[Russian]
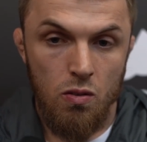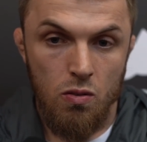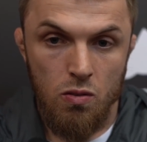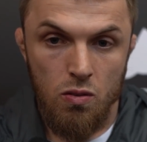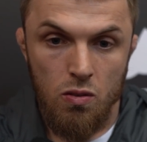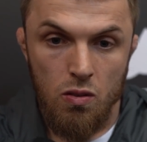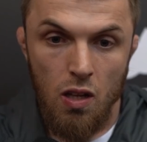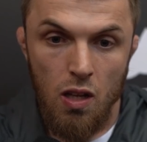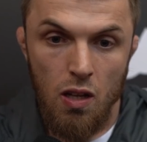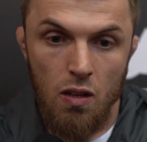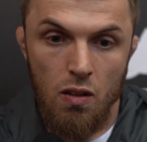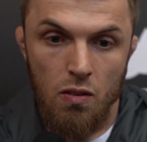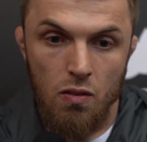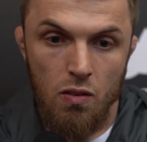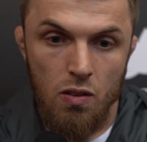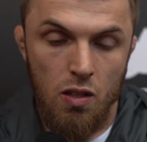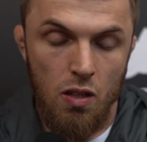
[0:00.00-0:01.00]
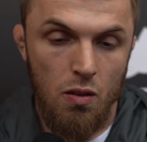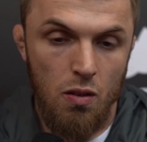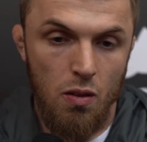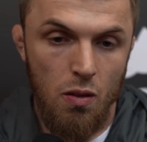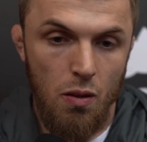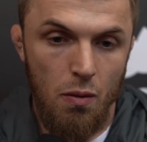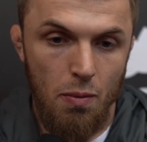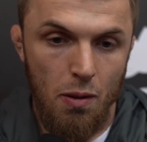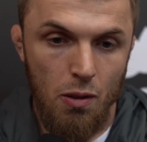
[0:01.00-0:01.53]
Да, этот
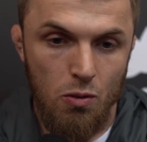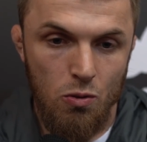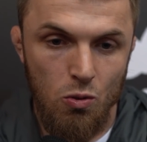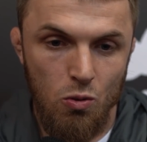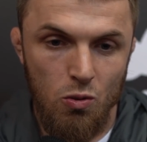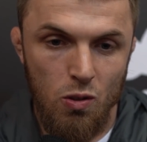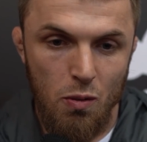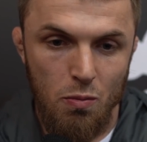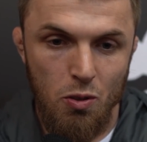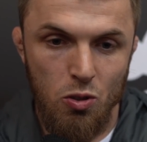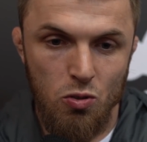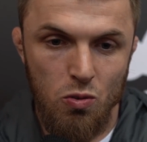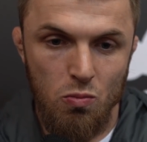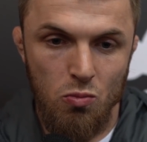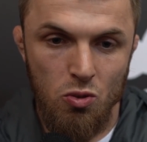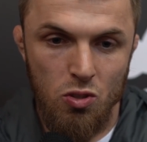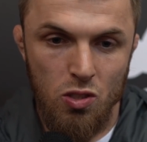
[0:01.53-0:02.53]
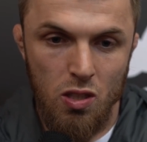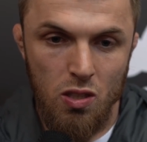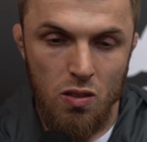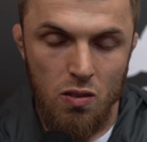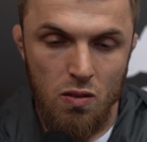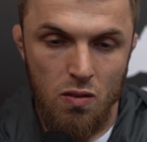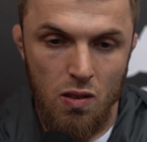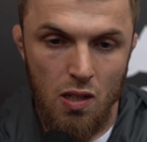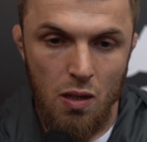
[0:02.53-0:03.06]
поскольку я прошел, можно
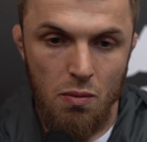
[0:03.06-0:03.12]
сказать,